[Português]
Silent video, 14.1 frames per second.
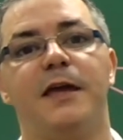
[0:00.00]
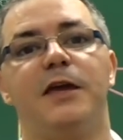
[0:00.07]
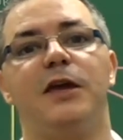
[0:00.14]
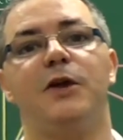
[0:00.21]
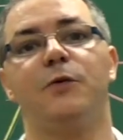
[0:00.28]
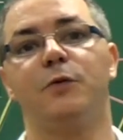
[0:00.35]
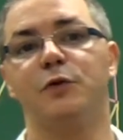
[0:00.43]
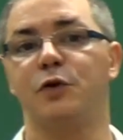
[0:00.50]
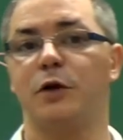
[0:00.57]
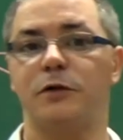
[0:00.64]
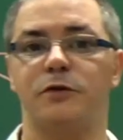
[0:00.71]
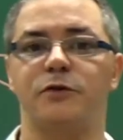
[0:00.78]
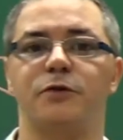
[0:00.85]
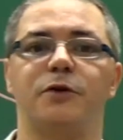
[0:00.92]
e os
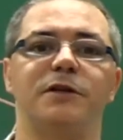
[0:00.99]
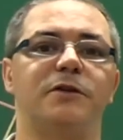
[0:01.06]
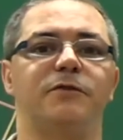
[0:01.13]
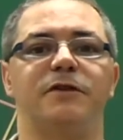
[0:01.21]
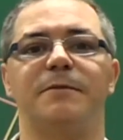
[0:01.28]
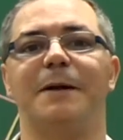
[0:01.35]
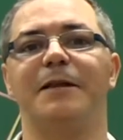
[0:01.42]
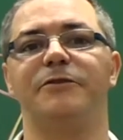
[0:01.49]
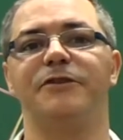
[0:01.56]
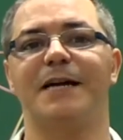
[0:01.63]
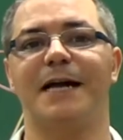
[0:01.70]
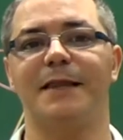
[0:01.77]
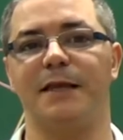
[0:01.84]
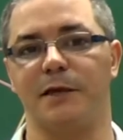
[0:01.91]
outros dois são chamados de
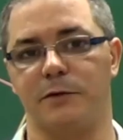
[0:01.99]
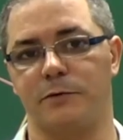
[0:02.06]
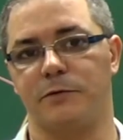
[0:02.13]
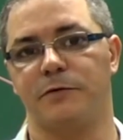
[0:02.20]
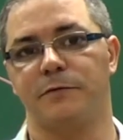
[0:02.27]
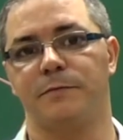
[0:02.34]
catetos.